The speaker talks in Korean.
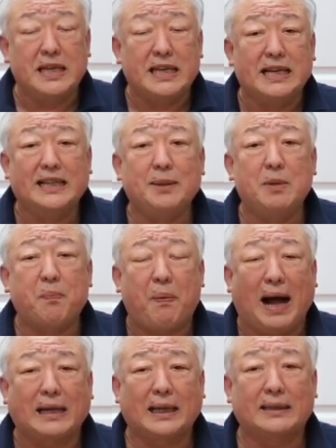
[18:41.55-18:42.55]
이 그림을
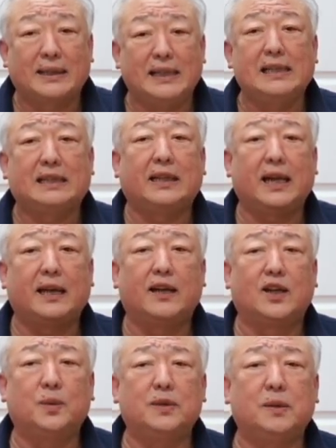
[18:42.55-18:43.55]
받아들일 때
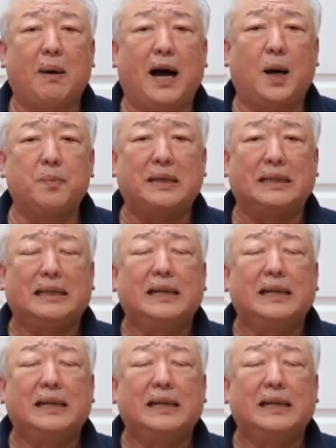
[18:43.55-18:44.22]
여러분의 마음이